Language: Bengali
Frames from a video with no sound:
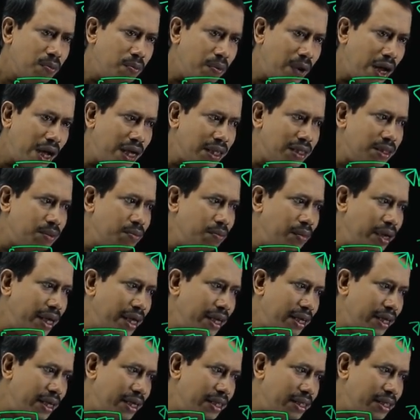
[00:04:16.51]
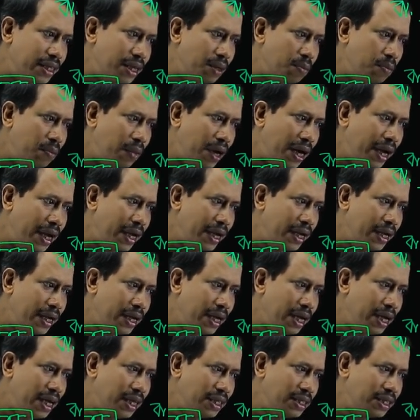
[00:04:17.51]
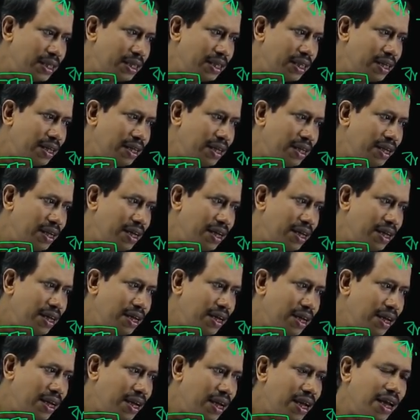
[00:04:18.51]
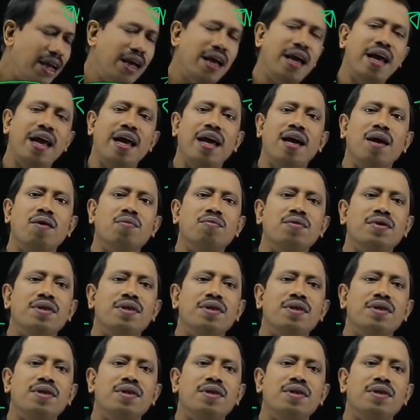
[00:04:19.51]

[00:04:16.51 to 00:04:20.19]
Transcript: প্লাস মাইনাস এ মাইনাস এ